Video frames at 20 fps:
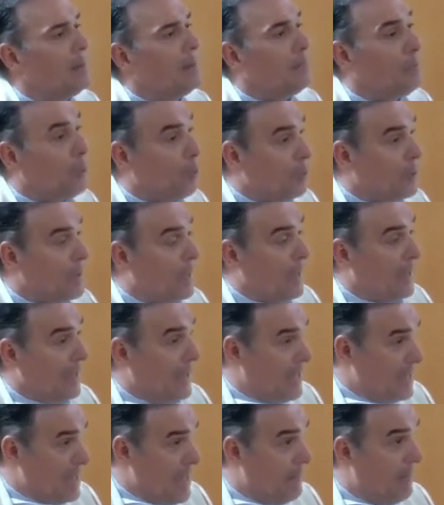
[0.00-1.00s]
porque
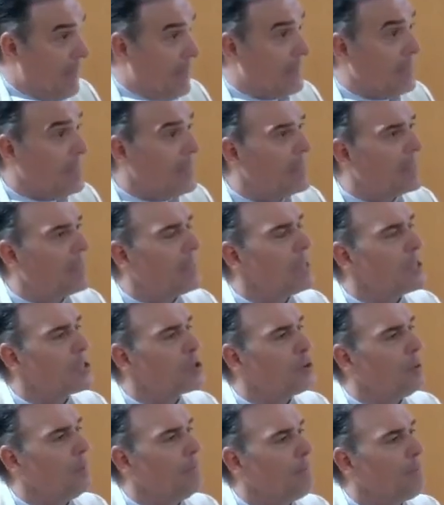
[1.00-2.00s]
es la Madre de
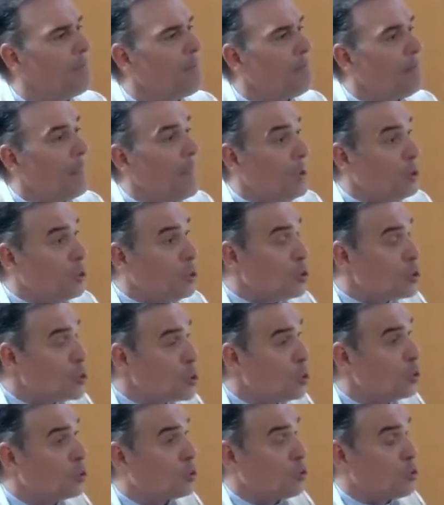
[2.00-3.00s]
Cristo,
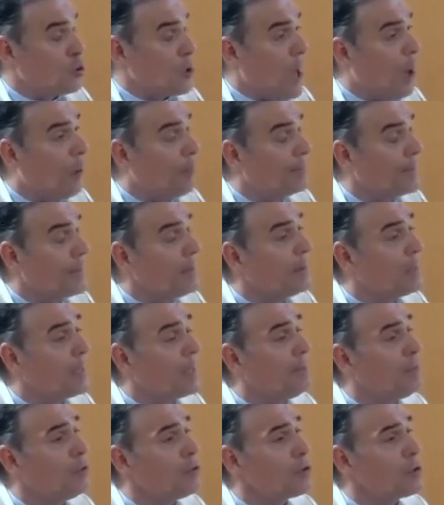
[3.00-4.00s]
nosotros la
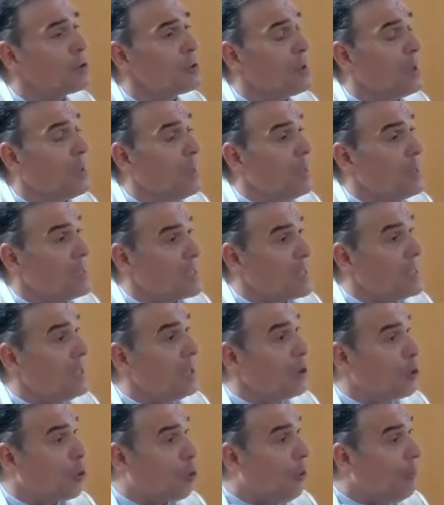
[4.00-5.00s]
obtendremos
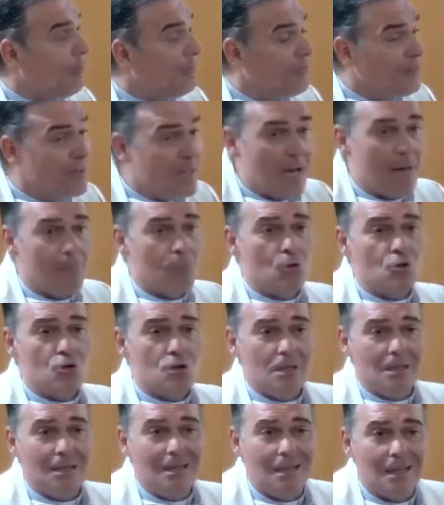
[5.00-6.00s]
si
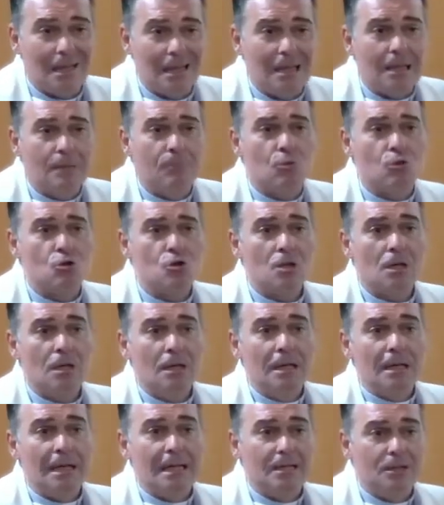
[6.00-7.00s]
confiamos y creemos
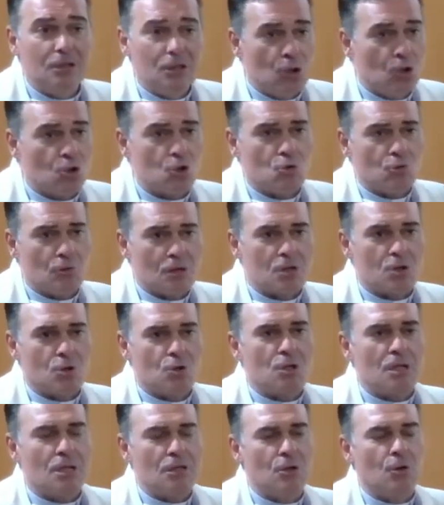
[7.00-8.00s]
en Dios nuestro
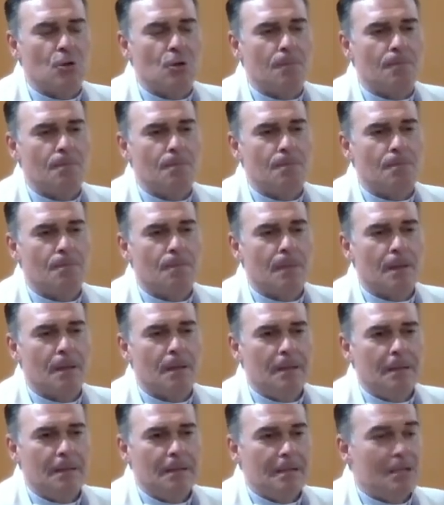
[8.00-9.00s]
Señor.
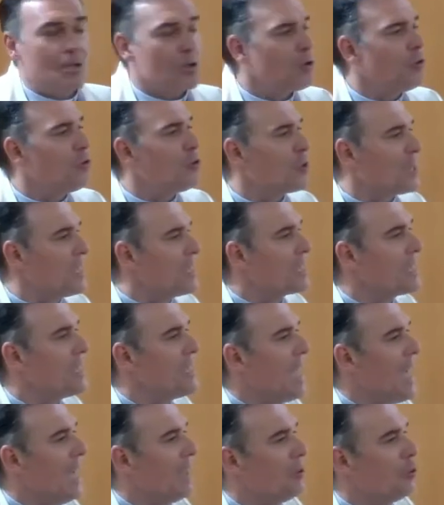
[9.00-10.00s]
Y esto nos
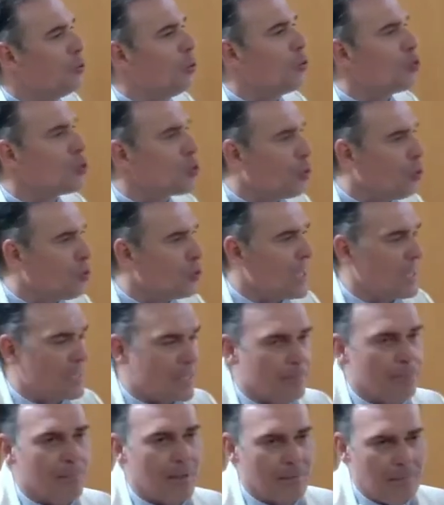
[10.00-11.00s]
enseña dos cosas
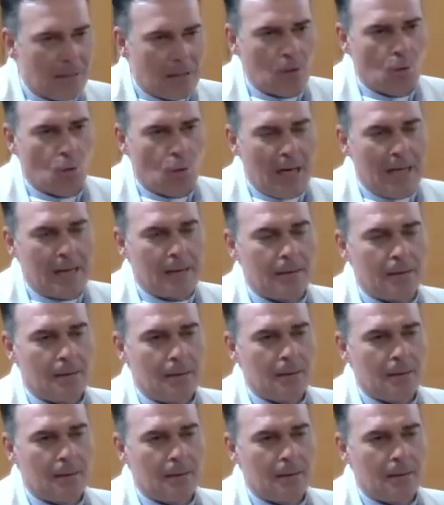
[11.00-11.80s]
en primer lugar.